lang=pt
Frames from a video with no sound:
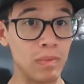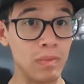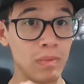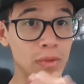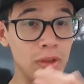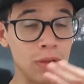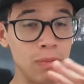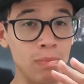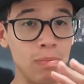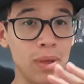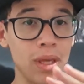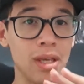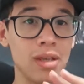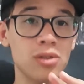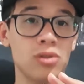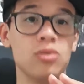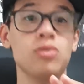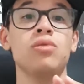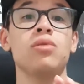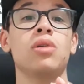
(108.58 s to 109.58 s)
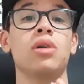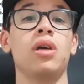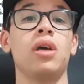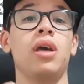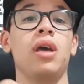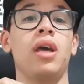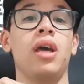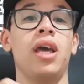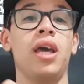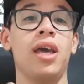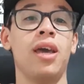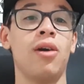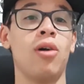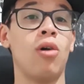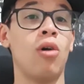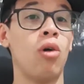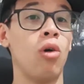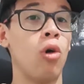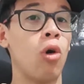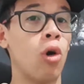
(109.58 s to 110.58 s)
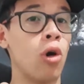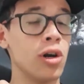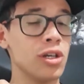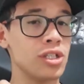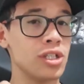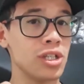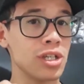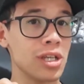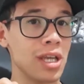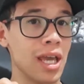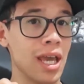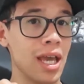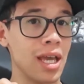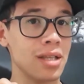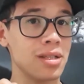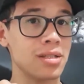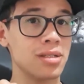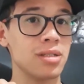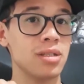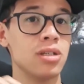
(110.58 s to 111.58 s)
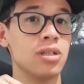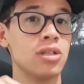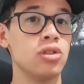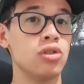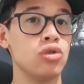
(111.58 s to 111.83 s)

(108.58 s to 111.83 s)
de peso. É, Roger Guedes,